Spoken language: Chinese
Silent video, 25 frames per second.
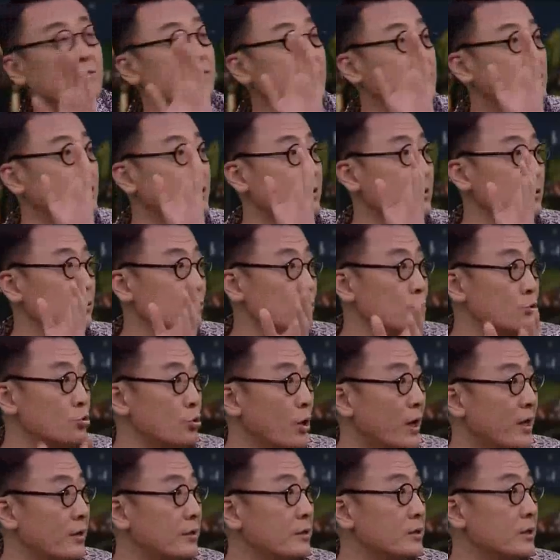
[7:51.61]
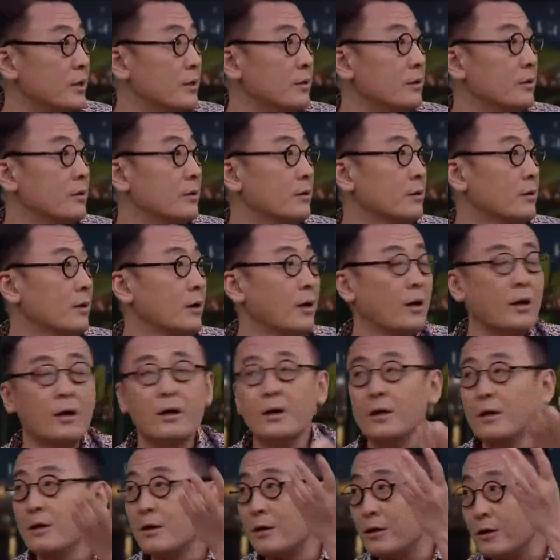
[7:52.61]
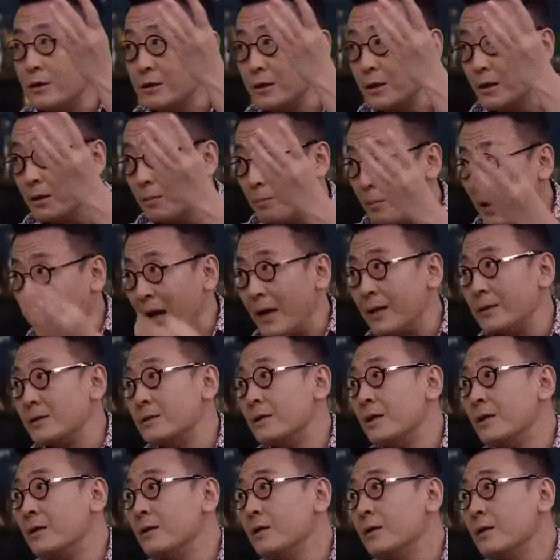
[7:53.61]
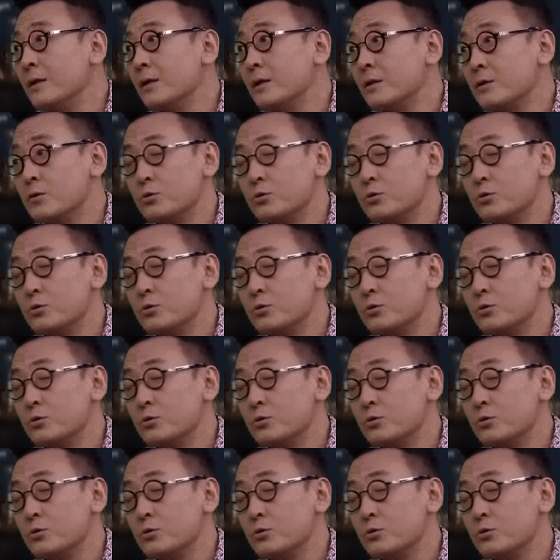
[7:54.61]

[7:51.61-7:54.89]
因为接着就猿人啊和这个满人。